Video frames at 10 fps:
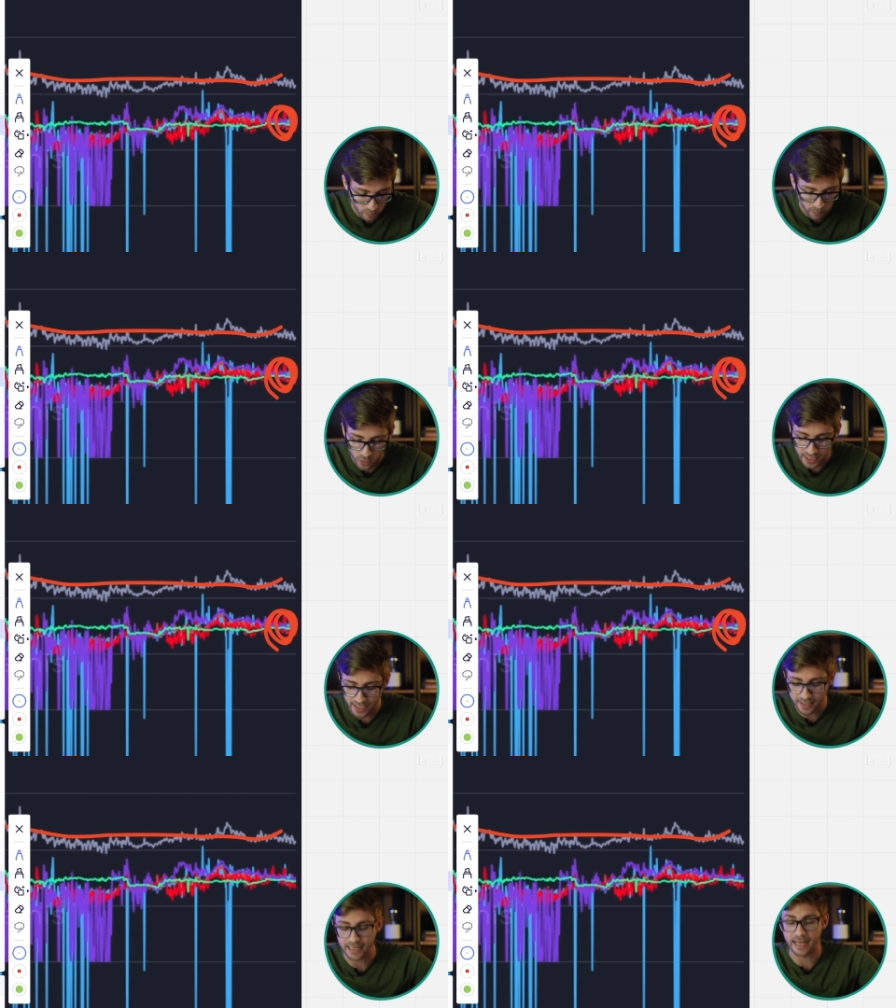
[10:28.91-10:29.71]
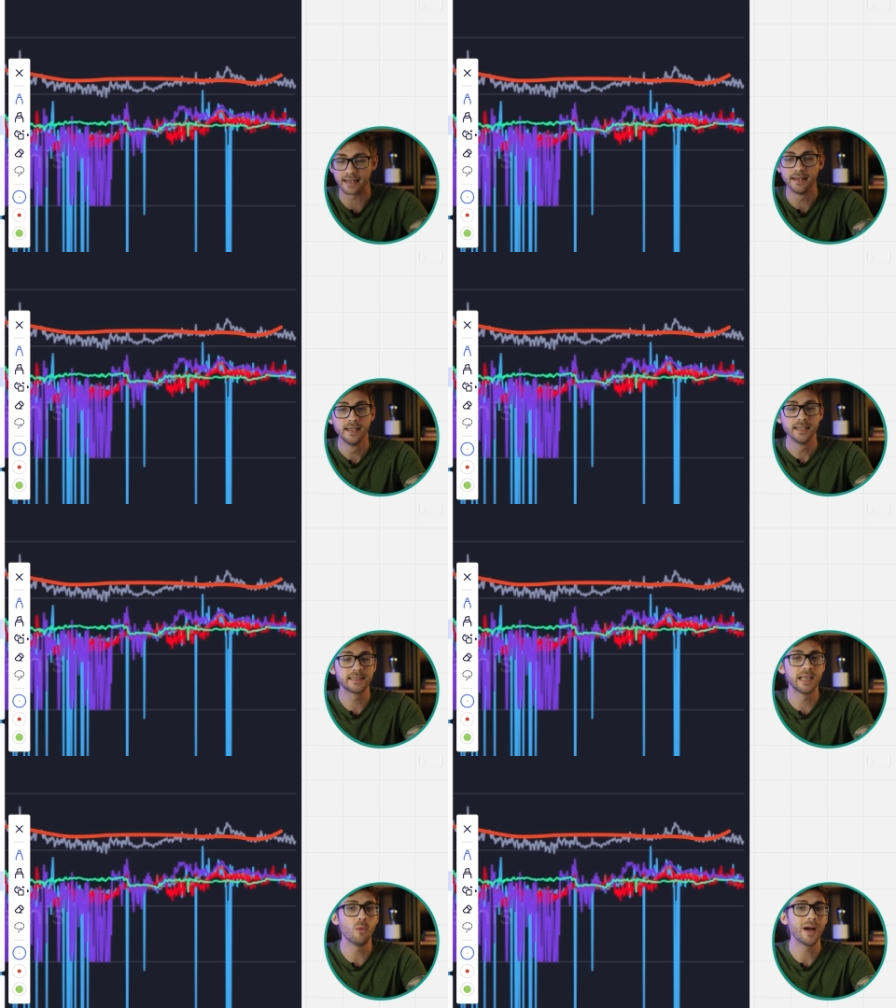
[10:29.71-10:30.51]
Porém, cara,
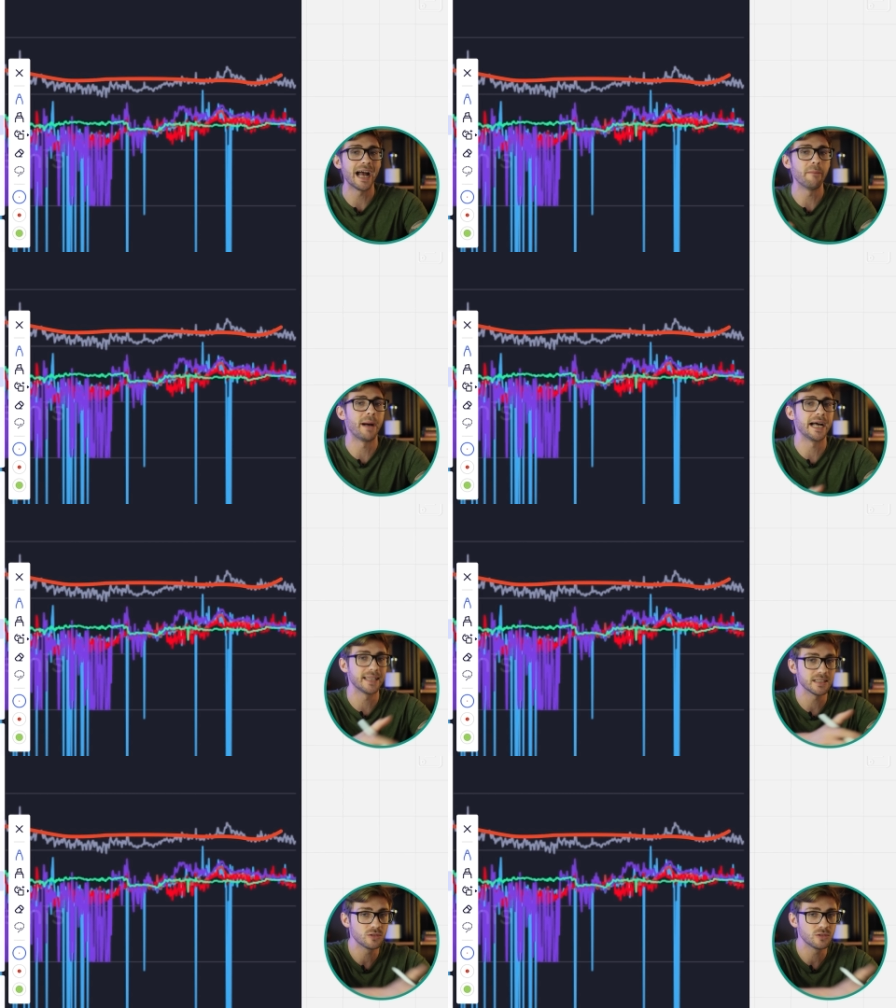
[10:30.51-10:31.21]
são camadas